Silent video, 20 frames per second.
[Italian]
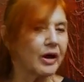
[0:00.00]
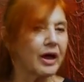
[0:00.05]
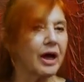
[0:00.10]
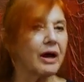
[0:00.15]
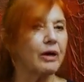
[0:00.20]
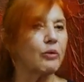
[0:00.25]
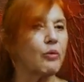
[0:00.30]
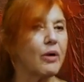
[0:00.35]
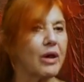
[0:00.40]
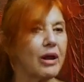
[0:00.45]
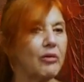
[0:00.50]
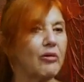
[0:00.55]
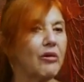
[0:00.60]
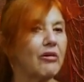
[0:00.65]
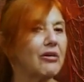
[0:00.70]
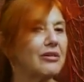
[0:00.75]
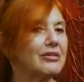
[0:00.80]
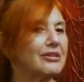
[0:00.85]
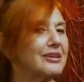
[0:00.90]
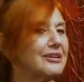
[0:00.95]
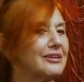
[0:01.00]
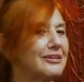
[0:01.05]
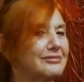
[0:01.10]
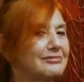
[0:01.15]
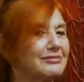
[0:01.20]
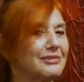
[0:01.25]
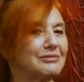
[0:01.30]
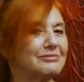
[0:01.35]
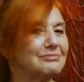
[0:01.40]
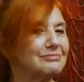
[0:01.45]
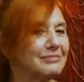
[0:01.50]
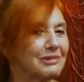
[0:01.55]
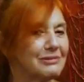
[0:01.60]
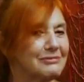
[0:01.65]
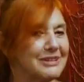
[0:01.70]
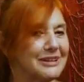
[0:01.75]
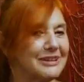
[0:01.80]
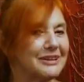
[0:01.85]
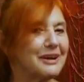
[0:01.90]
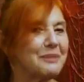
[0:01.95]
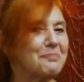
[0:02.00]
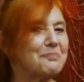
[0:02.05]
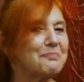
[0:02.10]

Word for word: che è quello di come dire,